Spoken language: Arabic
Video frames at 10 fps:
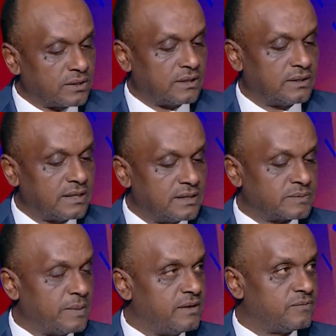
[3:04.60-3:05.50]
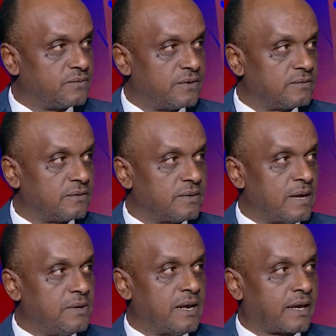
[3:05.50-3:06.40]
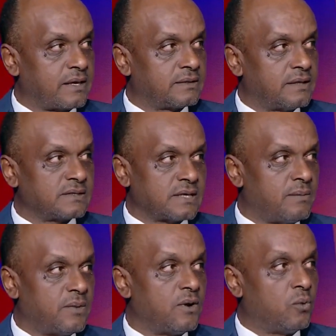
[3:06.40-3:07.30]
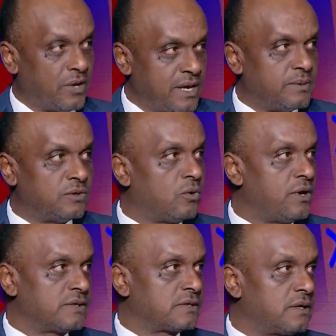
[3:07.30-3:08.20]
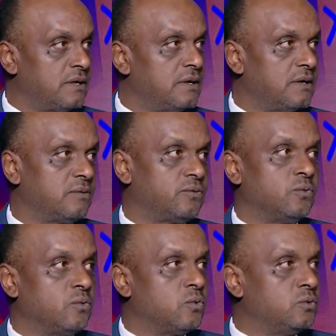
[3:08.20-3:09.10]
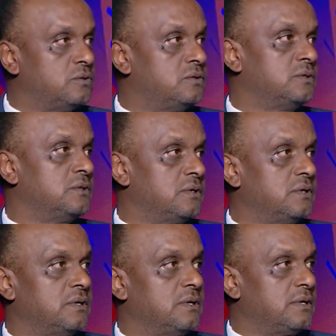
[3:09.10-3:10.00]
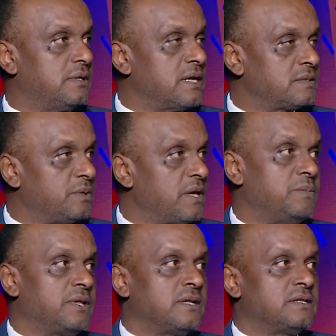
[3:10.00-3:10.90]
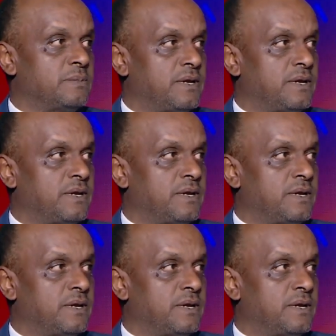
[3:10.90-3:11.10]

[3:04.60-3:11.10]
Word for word: النادي الاسماعيلي في قبل الاخير ده صعب, آه صعب وعيب ان هو آه، يحصل آه صعب. آه طبعا. في وجود آه طبعا. ناس بتحب النادي الاسماعيلي